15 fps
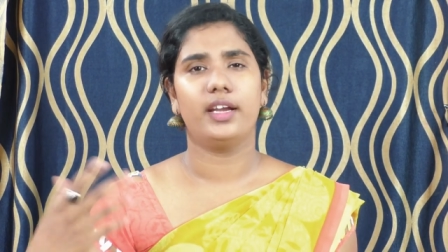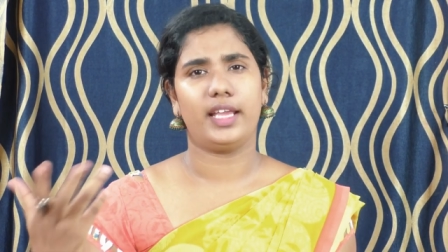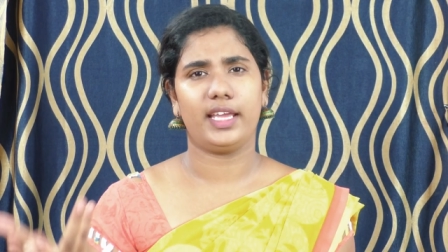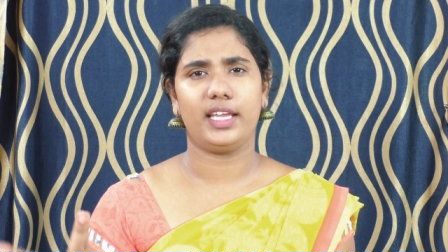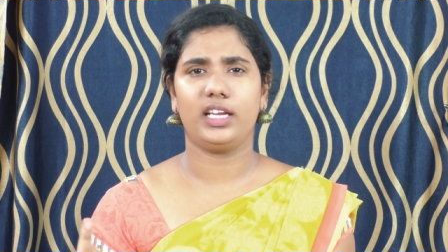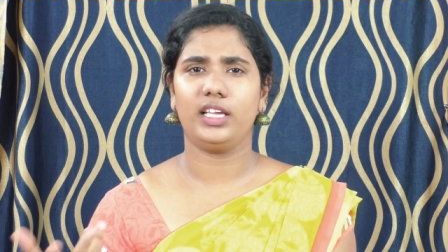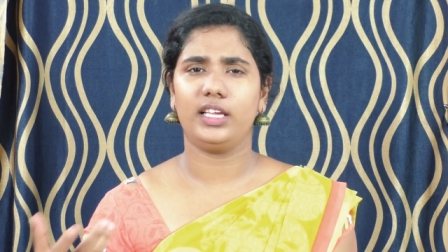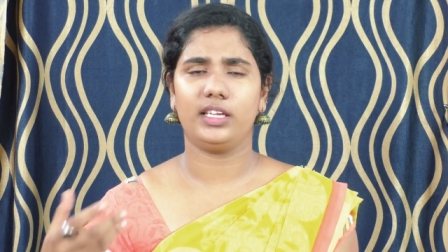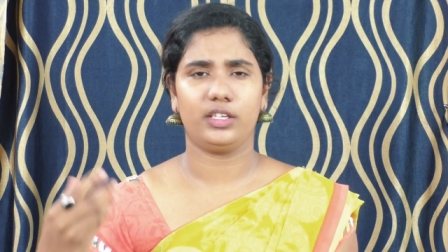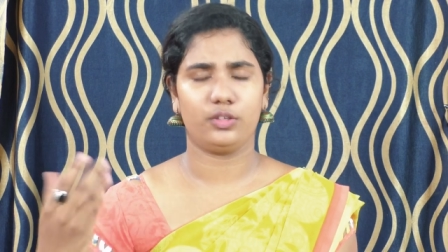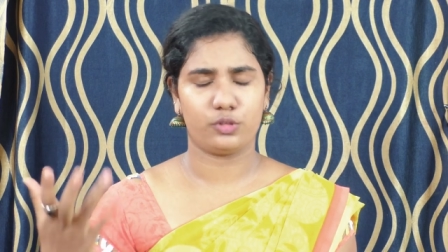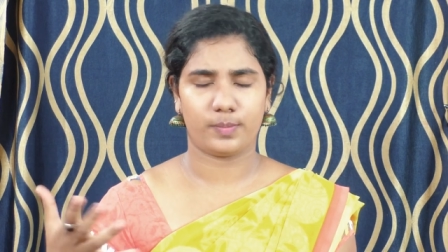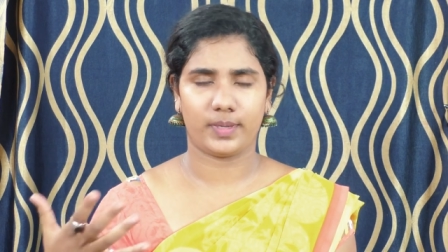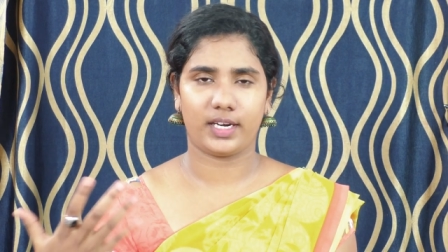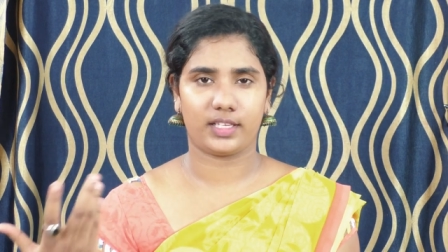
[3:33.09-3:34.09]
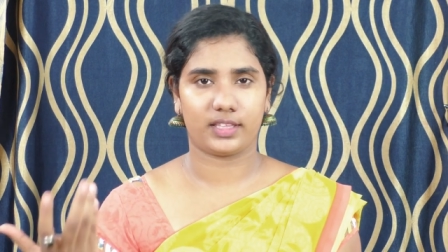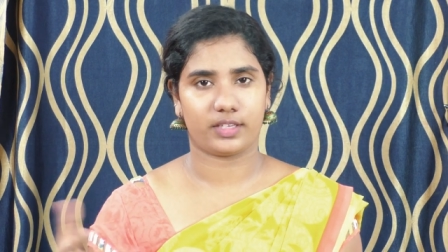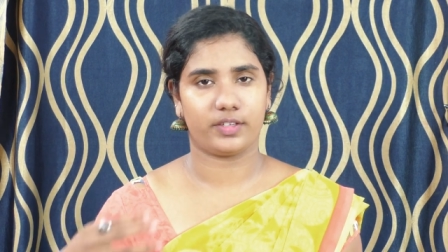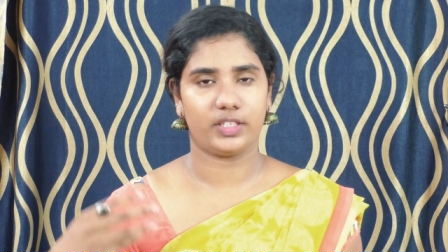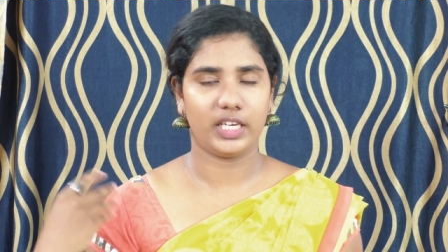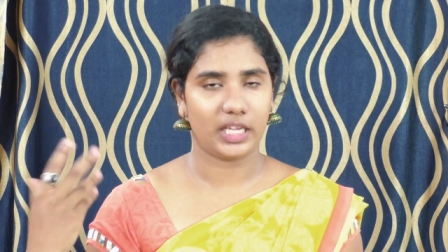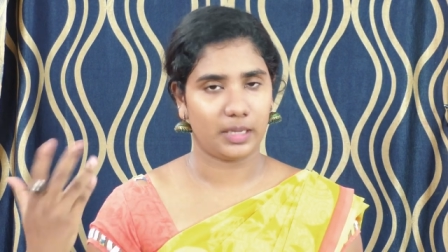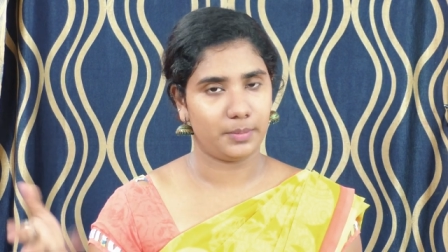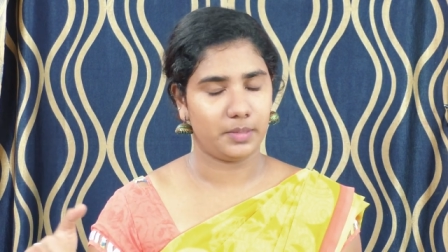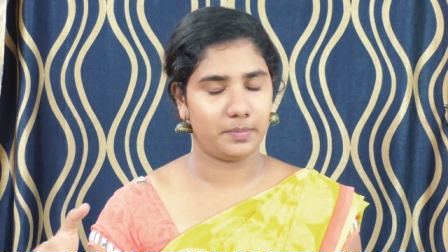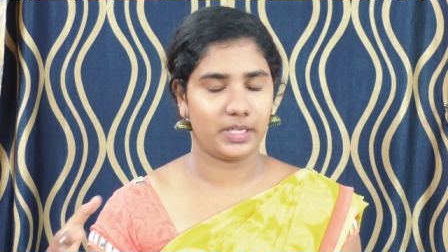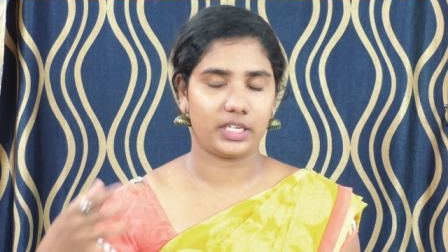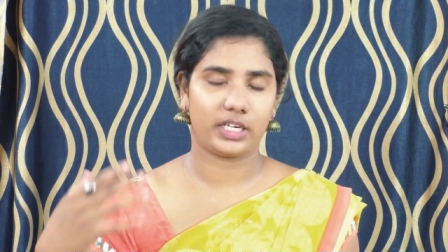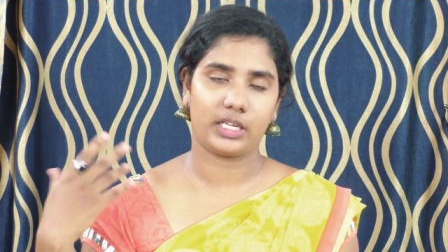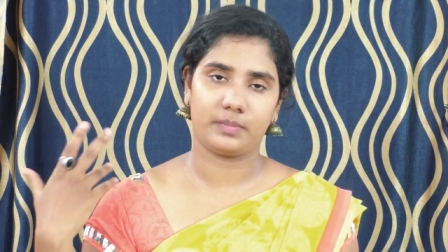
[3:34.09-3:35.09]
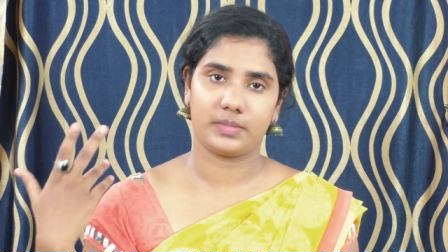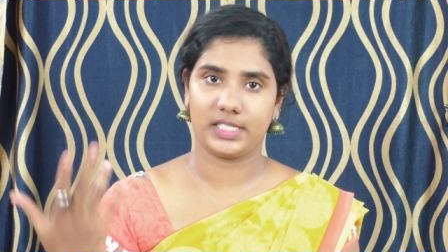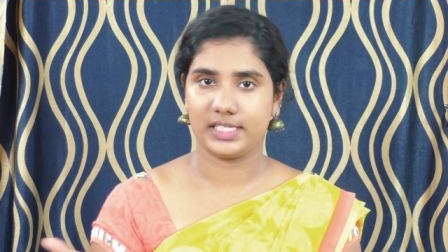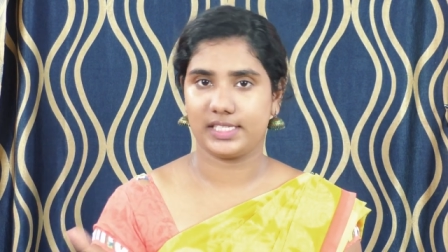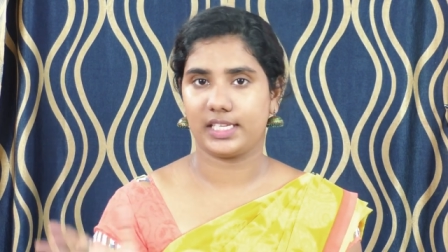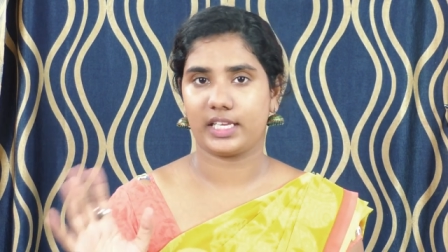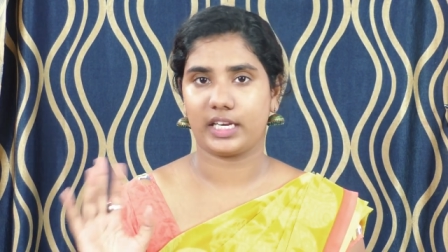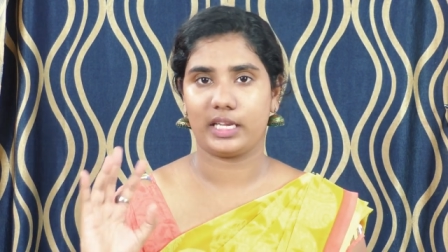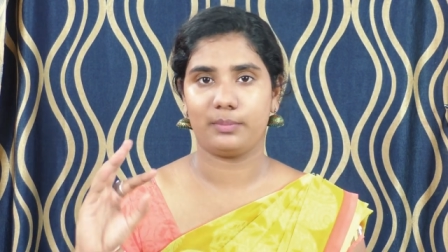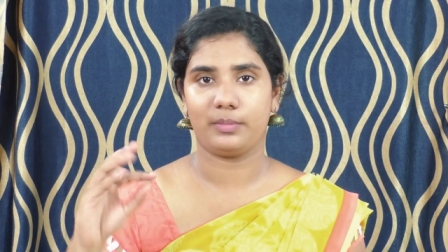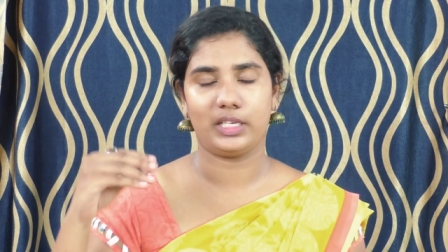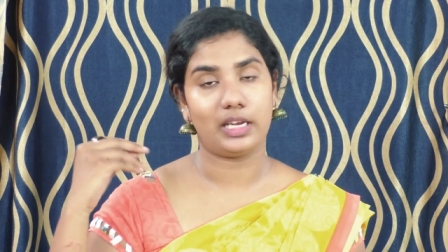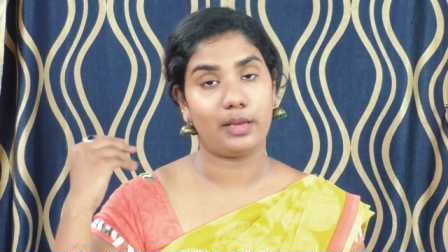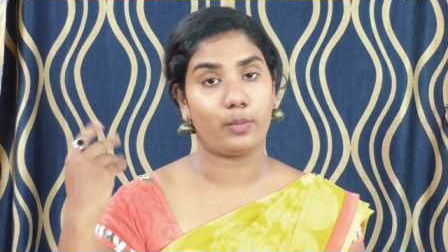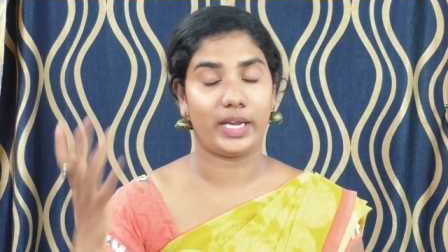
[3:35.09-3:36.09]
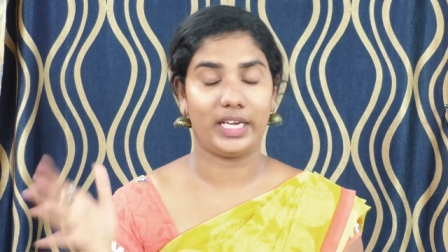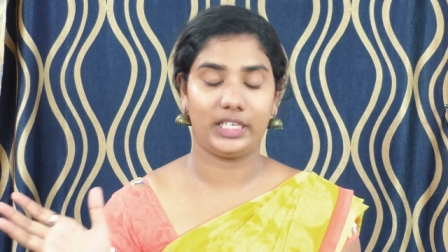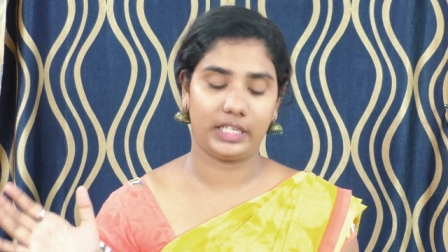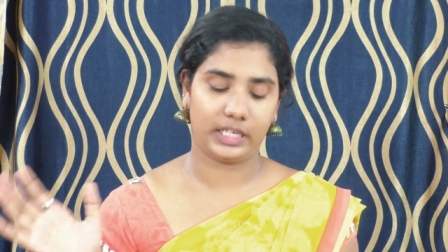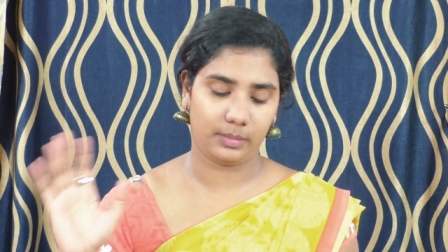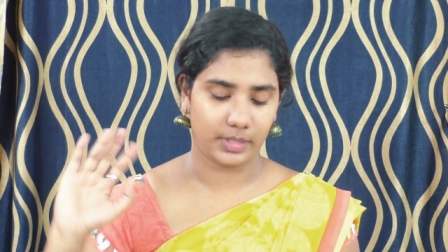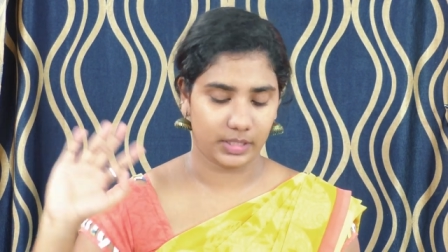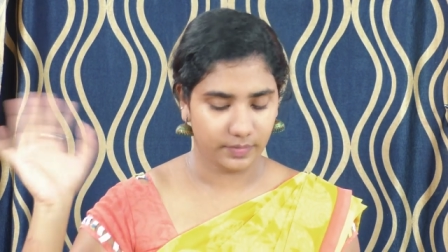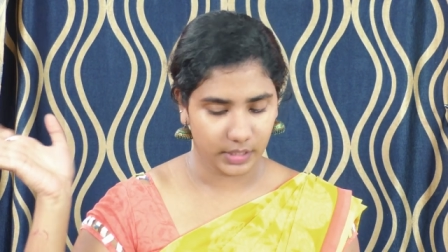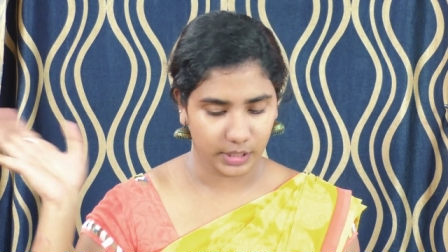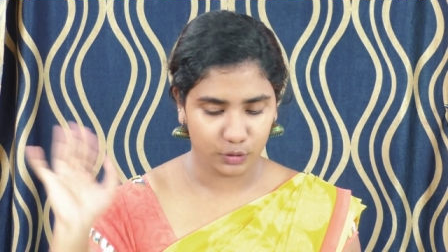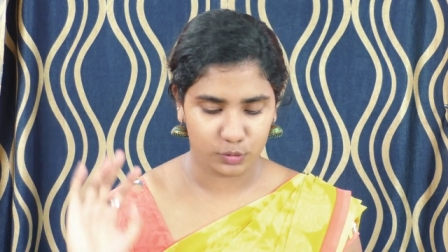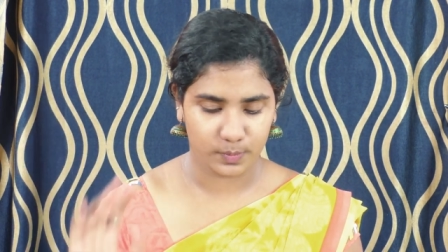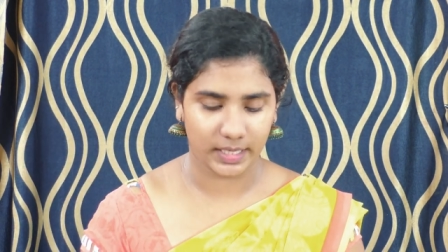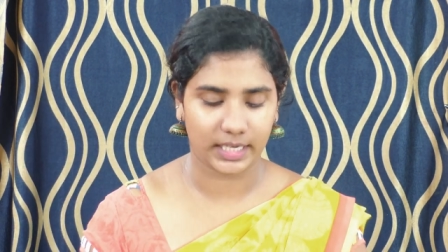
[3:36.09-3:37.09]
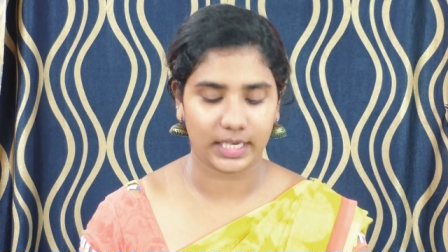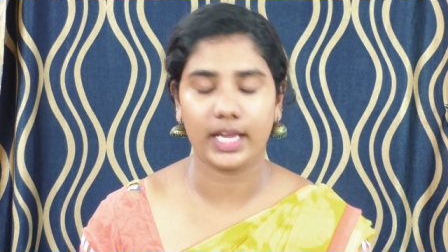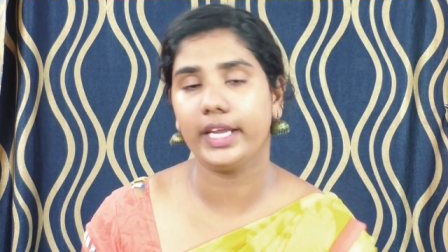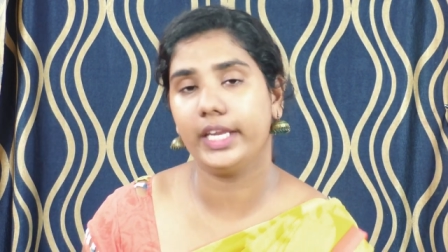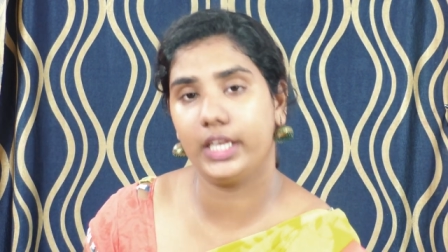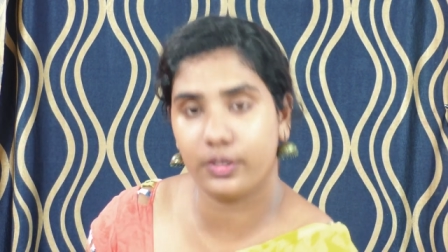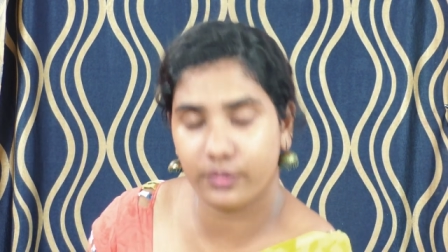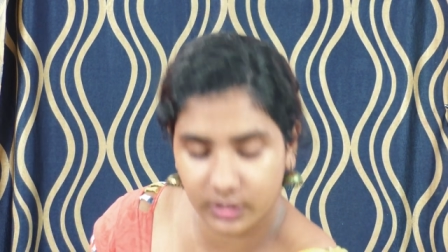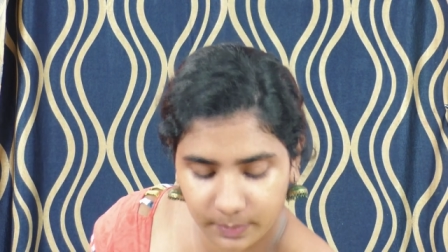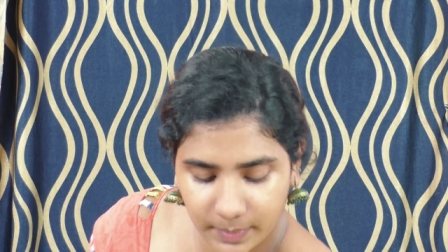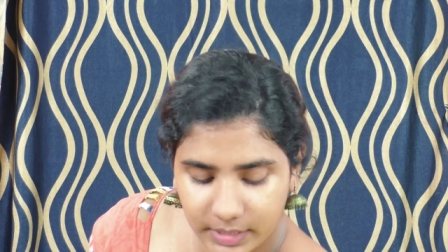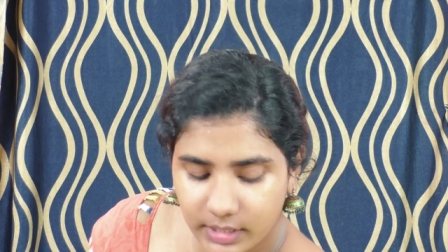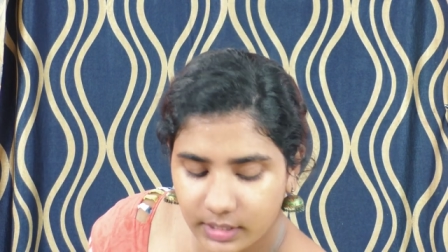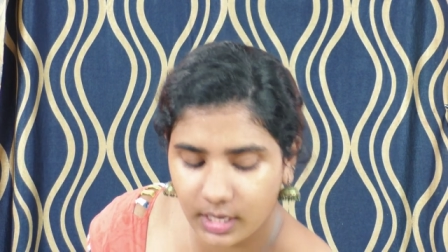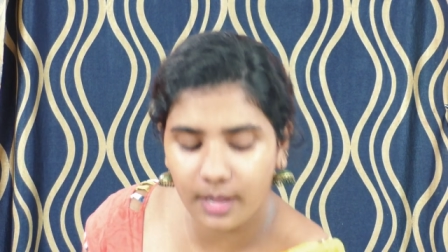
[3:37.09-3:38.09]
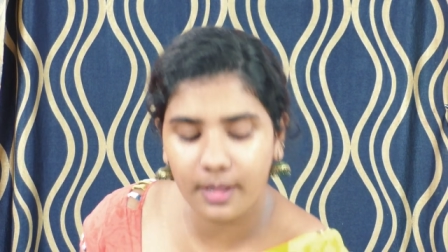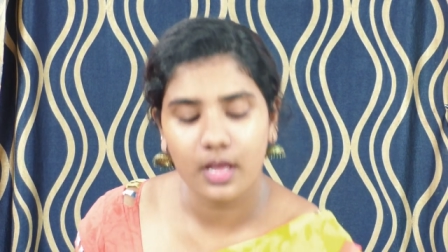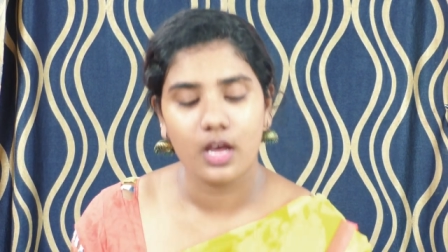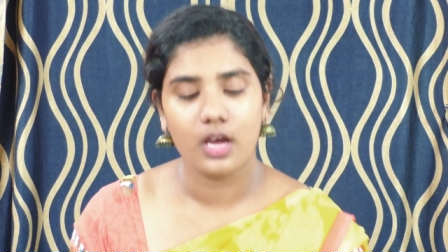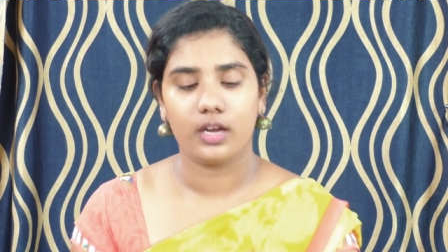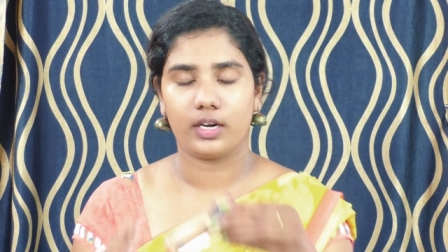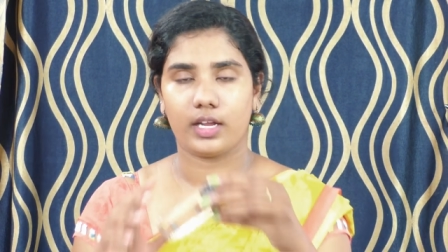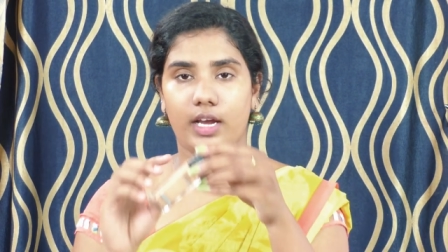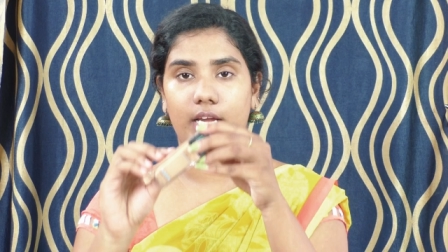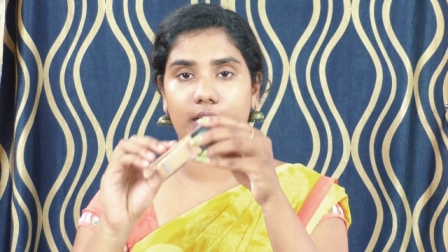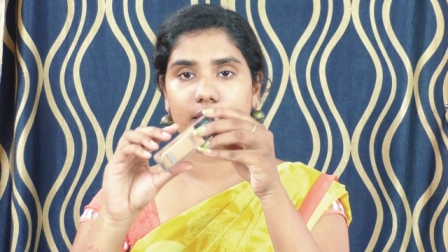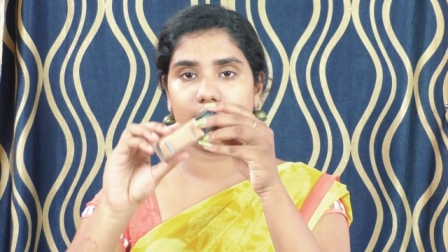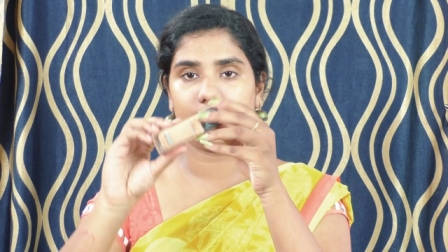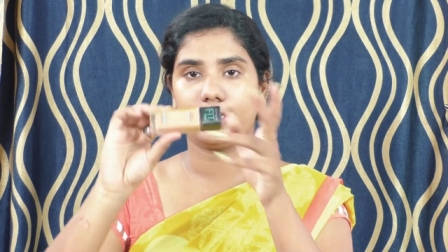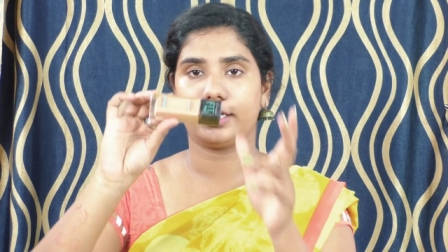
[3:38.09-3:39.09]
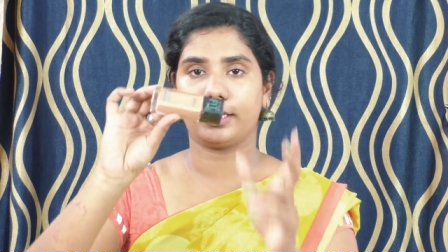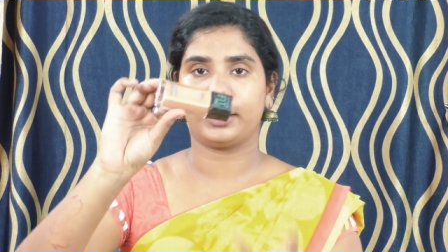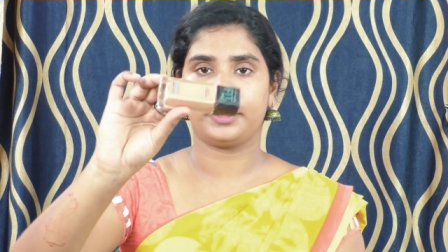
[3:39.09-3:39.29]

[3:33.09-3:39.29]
டெய்லி யூஸ் பண்ணுறதுக்கு வந்து நீங்கள் பிபி க்ரீம் சிசி க்ரீம் இல்லை ஒயிட் க்ரீம் எது வேணால் யூஸ் பண்ணிக்கலாம் இன்றைக்கி வந்து பார்த்தீங்கன்னா நான் இந்த